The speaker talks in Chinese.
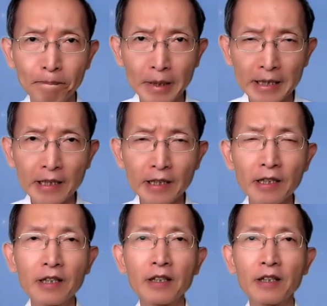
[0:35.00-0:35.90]
彼
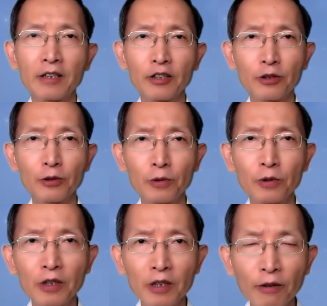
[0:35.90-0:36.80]
得
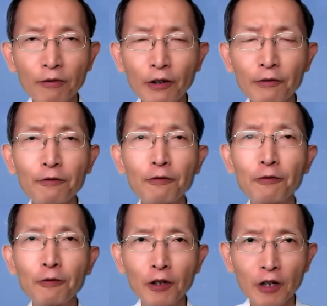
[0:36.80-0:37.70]
就吩
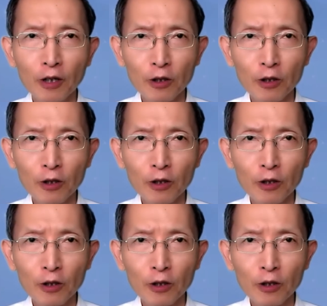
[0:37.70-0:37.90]
咐